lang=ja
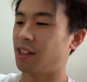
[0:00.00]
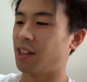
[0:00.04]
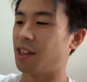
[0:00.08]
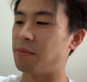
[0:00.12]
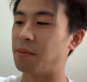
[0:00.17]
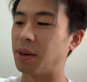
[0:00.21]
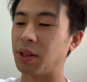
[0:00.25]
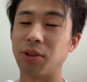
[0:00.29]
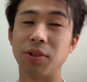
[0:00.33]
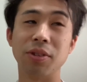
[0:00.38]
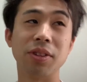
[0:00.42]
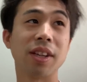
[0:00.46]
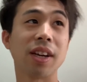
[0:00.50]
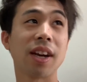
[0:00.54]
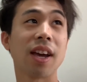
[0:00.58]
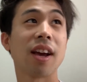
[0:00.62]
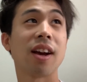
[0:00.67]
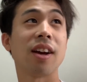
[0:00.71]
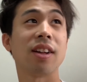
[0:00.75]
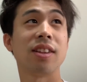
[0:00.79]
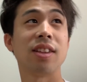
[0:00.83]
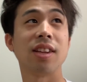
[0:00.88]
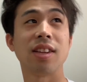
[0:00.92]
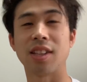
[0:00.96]
今どんだけ
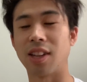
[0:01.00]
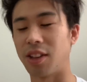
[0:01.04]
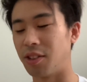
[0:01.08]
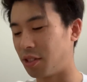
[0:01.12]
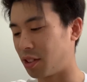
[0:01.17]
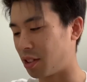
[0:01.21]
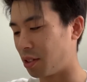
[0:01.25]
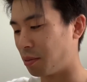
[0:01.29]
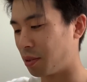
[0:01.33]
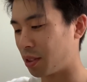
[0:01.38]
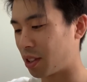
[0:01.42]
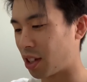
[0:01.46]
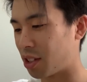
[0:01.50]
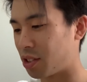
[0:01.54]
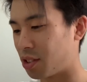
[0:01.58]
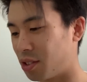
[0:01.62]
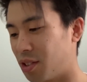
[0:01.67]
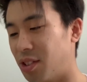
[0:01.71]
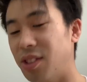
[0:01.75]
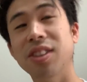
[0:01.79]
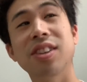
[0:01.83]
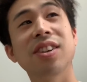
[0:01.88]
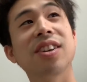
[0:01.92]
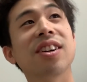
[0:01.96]
買ってきたのって思ったで
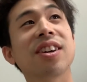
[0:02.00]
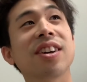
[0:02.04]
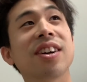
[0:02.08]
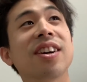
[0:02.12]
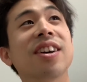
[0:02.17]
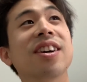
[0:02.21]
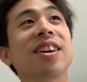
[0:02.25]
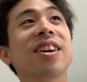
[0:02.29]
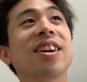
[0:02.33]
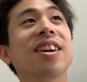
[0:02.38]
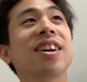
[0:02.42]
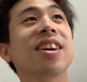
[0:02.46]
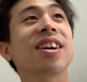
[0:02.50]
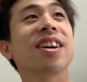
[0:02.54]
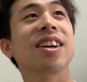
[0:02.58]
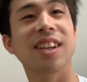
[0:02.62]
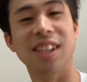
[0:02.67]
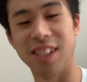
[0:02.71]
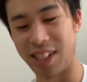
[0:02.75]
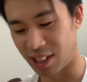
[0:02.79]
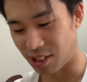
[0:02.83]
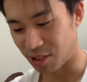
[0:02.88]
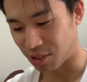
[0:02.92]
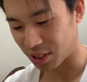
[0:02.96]
しょ
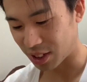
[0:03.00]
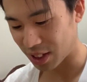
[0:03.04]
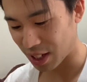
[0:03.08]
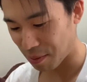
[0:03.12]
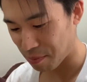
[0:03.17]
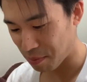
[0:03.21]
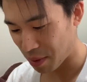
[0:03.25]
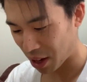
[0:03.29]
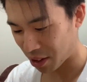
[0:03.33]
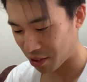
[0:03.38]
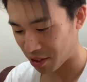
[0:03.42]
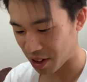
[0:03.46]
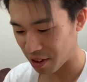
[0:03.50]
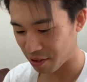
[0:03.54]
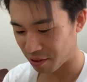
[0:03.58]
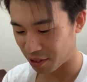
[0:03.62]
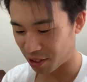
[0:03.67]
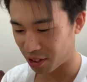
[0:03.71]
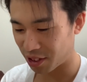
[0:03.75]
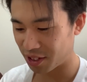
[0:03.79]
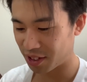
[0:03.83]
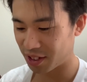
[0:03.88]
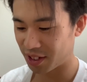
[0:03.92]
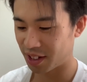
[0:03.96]
1個300円
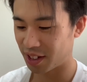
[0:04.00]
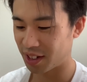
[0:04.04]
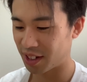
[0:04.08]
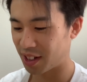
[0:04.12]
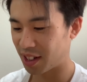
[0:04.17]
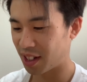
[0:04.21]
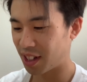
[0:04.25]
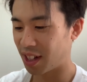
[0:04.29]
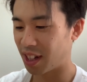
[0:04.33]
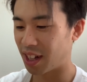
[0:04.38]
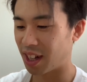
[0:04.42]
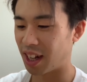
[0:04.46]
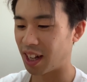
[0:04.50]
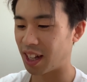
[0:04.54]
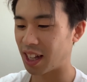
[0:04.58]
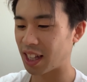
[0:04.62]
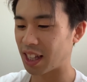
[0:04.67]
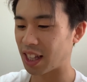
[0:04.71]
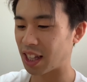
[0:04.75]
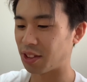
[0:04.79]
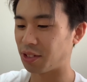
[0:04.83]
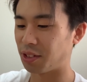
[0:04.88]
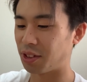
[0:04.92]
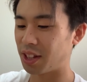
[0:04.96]
を。あな
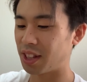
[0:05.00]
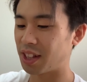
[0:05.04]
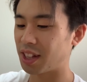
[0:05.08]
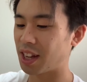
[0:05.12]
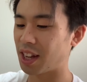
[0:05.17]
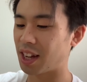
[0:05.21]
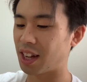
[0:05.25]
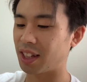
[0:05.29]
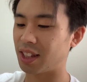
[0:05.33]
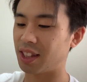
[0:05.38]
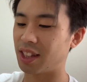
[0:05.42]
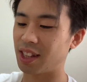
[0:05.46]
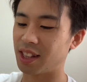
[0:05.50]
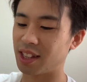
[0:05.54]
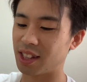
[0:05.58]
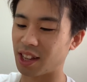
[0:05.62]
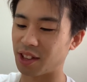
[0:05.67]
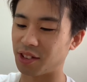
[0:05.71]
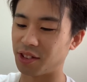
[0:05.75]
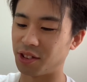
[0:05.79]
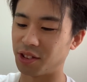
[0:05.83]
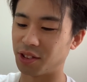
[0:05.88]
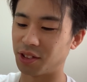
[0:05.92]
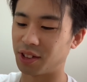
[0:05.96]
たどれだけ買ってき
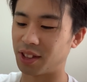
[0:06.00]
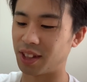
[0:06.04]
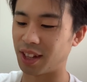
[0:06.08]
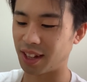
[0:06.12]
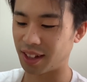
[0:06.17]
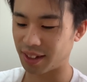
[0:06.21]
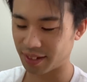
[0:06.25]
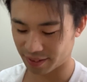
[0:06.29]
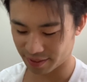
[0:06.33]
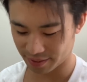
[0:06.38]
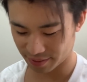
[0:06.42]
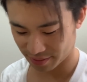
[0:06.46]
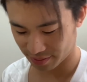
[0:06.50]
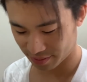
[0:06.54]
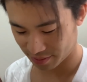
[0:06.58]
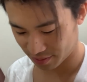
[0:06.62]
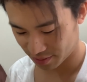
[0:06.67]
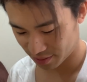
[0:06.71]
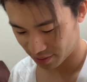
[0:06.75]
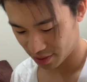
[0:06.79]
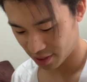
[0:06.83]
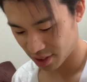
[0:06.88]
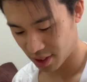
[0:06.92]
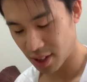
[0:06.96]
たのよって。
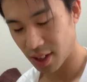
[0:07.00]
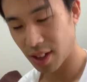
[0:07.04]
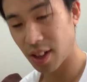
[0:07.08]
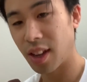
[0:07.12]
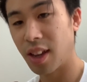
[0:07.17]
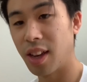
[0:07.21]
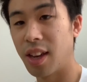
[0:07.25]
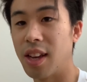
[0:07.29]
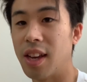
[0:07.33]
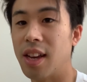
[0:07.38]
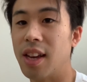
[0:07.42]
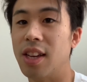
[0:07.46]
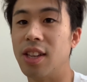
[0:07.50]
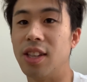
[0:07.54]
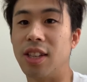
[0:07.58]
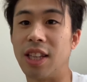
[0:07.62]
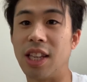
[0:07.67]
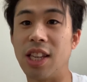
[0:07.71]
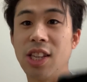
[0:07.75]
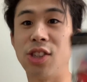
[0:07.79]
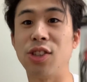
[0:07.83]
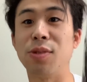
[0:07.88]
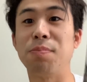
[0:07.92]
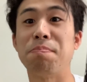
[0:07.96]

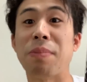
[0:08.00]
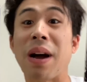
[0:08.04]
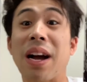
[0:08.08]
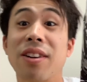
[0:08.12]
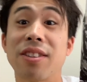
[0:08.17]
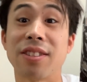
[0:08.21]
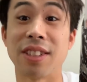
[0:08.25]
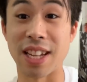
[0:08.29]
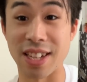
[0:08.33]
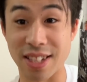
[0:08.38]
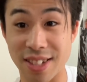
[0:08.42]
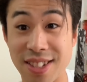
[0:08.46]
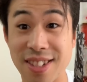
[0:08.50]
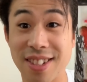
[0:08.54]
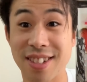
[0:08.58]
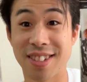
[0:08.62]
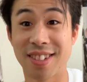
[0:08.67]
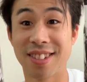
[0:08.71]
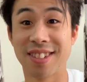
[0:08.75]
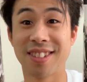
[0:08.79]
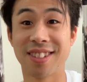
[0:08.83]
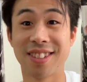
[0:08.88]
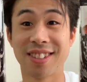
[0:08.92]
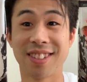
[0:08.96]
20パックで
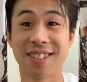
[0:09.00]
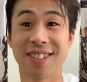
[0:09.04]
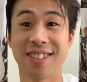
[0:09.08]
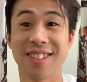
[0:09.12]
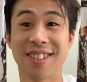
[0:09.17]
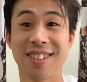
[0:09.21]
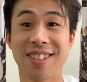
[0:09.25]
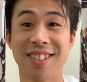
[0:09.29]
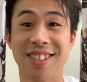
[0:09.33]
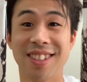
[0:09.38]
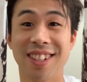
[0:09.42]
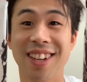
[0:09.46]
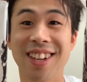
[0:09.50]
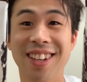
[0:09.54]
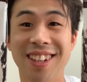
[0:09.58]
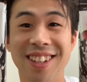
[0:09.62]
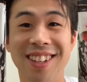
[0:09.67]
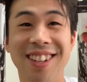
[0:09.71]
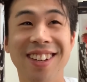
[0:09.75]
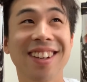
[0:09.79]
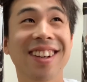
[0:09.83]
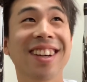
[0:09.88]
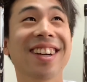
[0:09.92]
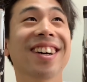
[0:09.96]
す。
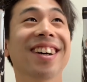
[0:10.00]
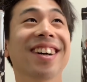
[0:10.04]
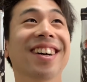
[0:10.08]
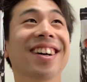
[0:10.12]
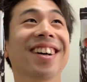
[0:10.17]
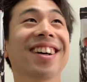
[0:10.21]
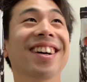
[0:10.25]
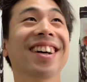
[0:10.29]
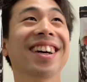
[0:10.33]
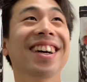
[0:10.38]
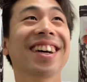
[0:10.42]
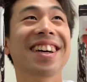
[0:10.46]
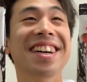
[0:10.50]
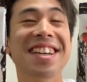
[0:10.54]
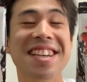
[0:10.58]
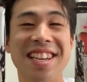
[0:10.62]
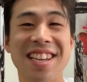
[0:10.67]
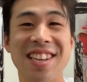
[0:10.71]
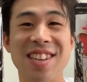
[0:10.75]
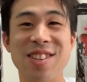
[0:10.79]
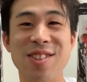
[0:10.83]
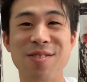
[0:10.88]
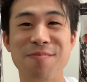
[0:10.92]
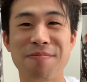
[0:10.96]

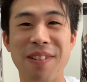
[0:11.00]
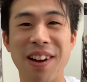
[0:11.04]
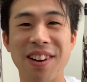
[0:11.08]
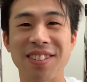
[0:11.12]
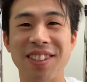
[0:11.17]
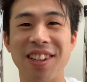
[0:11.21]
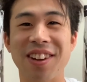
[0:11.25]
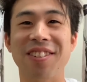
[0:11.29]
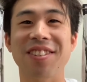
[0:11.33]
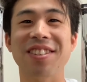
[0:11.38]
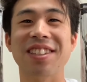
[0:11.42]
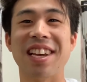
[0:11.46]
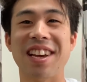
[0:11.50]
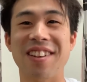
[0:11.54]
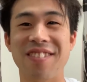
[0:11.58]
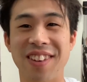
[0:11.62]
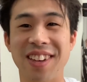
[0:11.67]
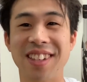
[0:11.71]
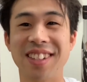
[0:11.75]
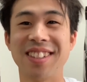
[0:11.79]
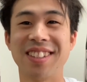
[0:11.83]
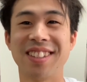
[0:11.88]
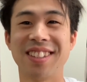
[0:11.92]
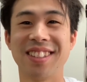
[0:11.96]
20パックでござい
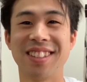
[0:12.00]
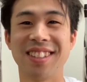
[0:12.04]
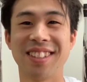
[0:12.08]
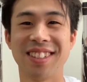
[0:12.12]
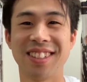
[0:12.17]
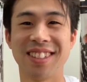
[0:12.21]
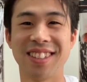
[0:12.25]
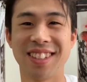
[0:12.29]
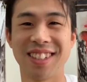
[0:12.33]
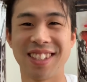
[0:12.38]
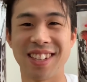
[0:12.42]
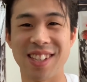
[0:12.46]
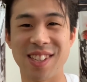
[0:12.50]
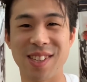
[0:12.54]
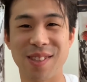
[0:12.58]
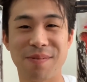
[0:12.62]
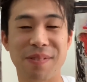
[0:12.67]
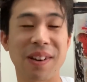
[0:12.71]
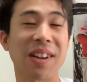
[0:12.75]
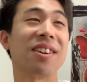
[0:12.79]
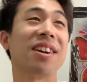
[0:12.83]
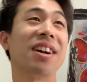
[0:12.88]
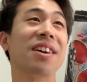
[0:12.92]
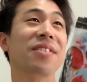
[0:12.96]
ます。20
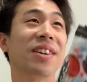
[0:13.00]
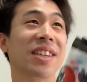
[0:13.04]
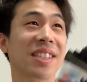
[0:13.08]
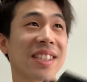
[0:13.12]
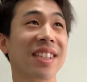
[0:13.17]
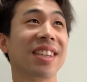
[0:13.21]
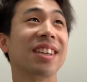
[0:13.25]
パック買いま